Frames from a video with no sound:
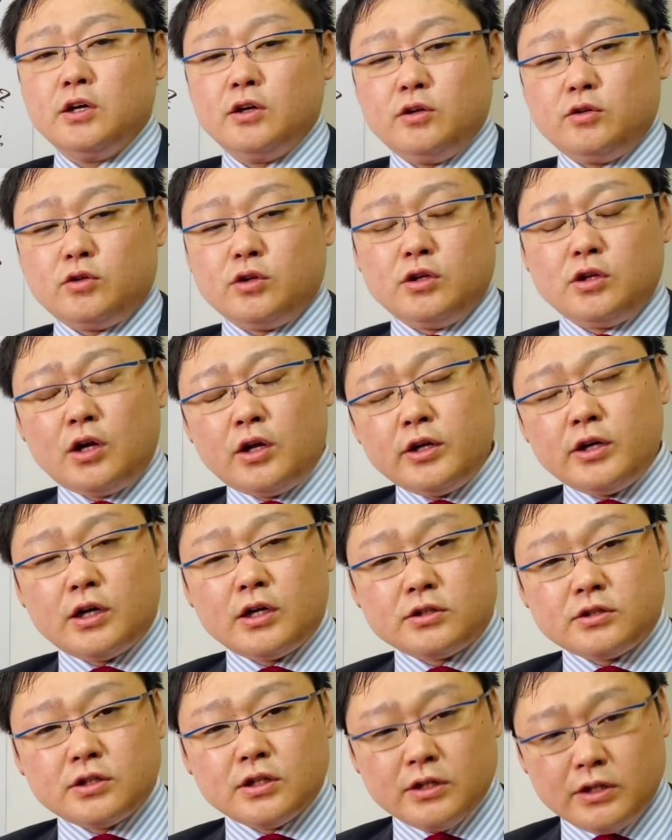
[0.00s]
一体何が
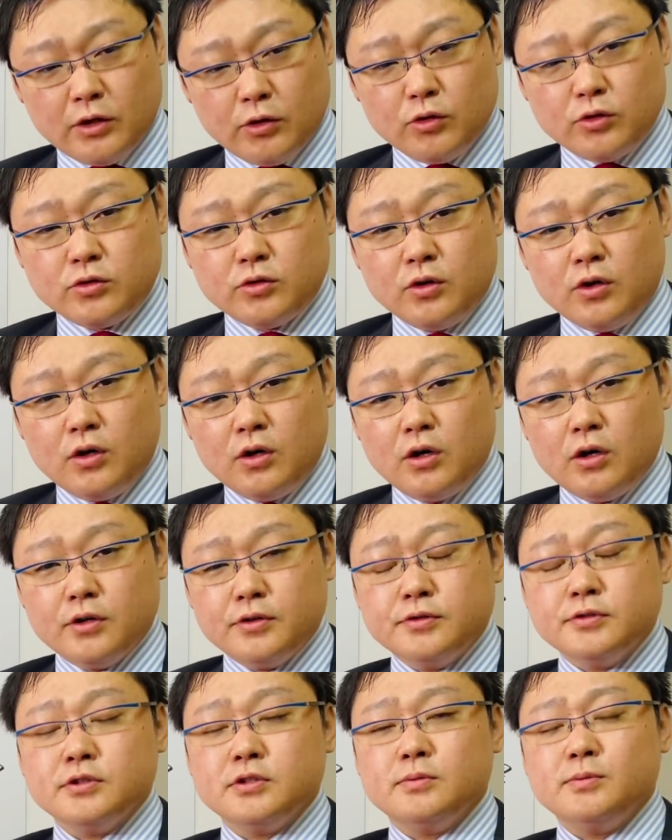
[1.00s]
あったんだろうとい
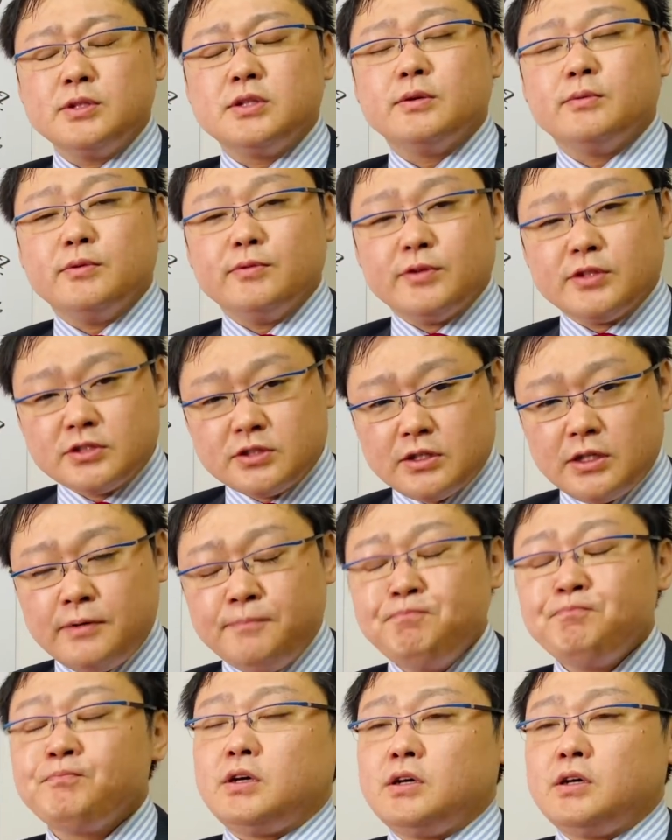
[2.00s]
うふうに見てみました